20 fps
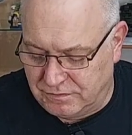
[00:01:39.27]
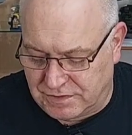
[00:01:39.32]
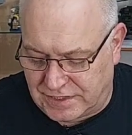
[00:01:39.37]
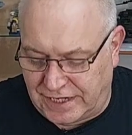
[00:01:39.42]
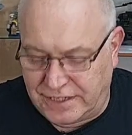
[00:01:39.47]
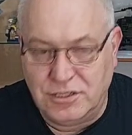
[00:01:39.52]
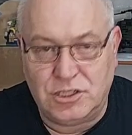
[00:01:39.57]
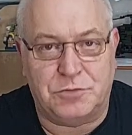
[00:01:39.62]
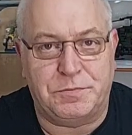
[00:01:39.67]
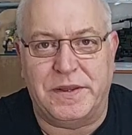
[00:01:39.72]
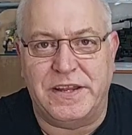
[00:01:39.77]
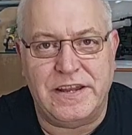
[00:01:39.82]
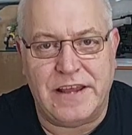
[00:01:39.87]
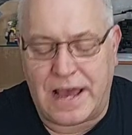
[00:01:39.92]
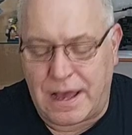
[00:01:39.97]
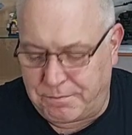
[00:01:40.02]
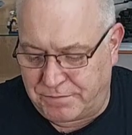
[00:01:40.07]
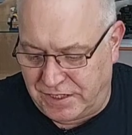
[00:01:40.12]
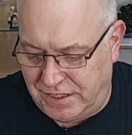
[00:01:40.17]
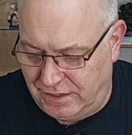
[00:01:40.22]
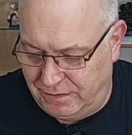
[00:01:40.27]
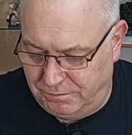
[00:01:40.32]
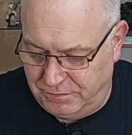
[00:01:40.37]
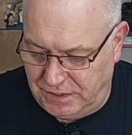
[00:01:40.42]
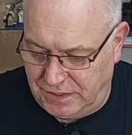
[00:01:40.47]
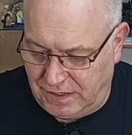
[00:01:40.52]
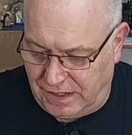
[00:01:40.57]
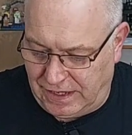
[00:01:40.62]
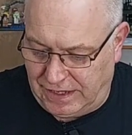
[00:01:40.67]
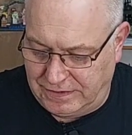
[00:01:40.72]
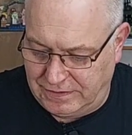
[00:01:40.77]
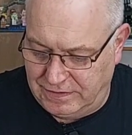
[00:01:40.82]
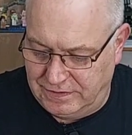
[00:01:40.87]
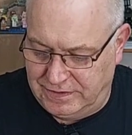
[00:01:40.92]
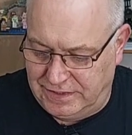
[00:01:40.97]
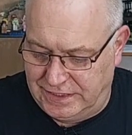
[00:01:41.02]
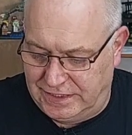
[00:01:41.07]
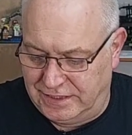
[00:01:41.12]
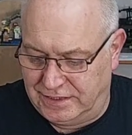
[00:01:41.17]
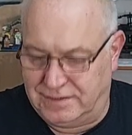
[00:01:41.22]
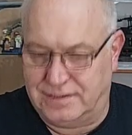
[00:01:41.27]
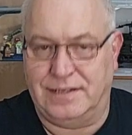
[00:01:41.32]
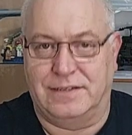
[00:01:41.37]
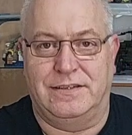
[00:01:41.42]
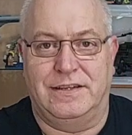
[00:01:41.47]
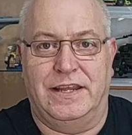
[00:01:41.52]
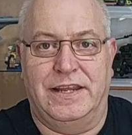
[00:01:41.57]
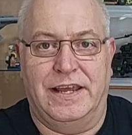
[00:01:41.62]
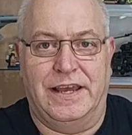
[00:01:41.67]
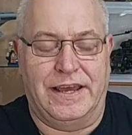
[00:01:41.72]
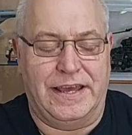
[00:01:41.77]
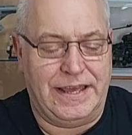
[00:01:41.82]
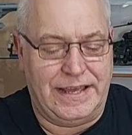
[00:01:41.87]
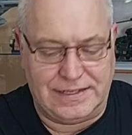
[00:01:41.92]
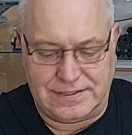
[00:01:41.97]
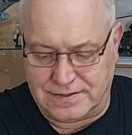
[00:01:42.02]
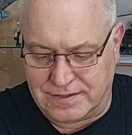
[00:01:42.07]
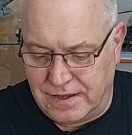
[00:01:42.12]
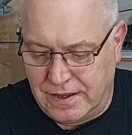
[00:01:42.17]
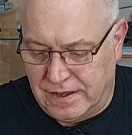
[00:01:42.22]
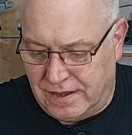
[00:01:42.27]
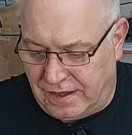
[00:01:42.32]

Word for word: keine Spende abgeben hier an eine DGZRS,